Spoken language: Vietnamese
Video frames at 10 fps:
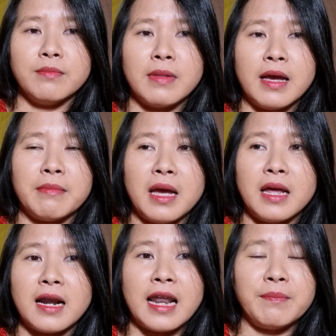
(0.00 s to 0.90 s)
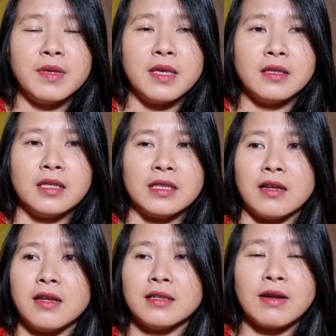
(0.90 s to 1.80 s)
mà ba đang làm gì thì
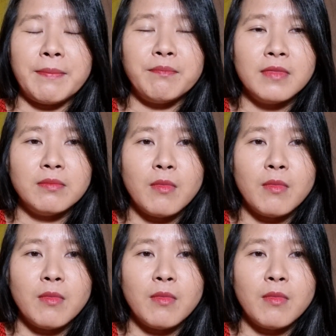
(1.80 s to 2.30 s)
trời ơi tao đấm